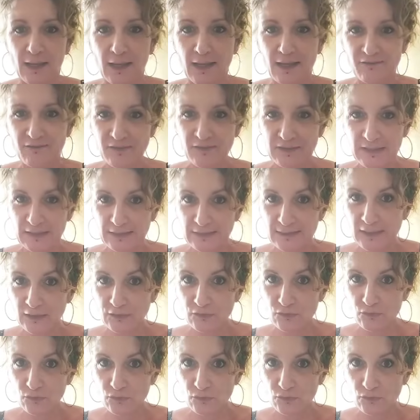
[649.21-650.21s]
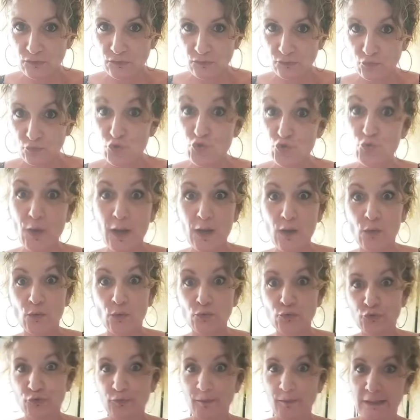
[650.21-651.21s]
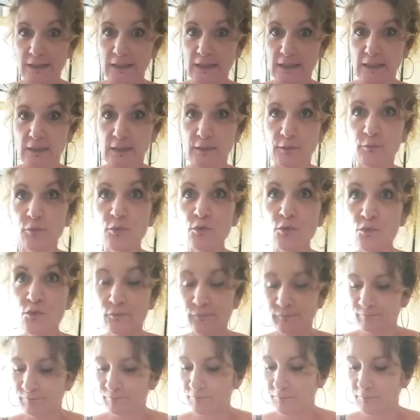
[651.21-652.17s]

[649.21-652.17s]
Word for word: Avec la carte euh, du choix en dos de paquet. Bon,